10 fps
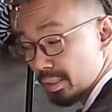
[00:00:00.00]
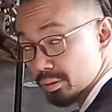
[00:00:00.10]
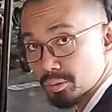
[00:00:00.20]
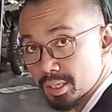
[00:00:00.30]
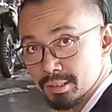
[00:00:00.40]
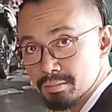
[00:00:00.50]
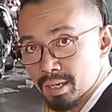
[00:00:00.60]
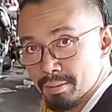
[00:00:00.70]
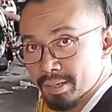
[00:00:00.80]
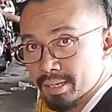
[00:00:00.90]
pintuan yan
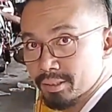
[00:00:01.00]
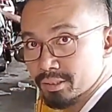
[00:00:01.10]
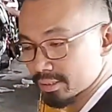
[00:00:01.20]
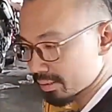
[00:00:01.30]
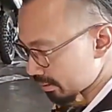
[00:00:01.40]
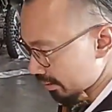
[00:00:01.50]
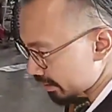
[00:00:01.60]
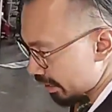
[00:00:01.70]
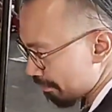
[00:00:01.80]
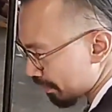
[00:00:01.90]
mga brothers.
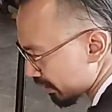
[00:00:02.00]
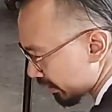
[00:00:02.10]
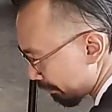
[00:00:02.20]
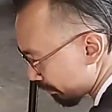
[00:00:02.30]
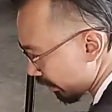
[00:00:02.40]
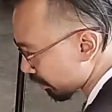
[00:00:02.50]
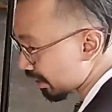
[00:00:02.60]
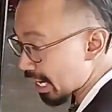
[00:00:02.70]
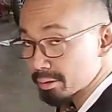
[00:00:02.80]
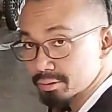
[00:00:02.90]
Siyempre, safety ito,
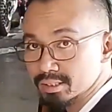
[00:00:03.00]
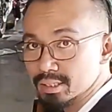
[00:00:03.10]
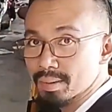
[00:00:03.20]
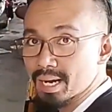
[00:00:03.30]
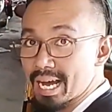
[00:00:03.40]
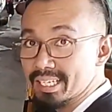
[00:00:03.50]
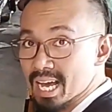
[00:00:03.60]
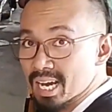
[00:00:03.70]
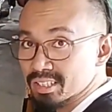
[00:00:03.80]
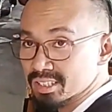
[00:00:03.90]
lalo na sa mga
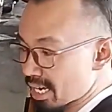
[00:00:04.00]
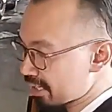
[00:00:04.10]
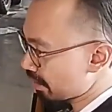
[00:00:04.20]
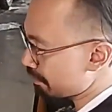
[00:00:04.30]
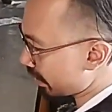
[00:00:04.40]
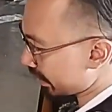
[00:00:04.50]
anakis natin, pag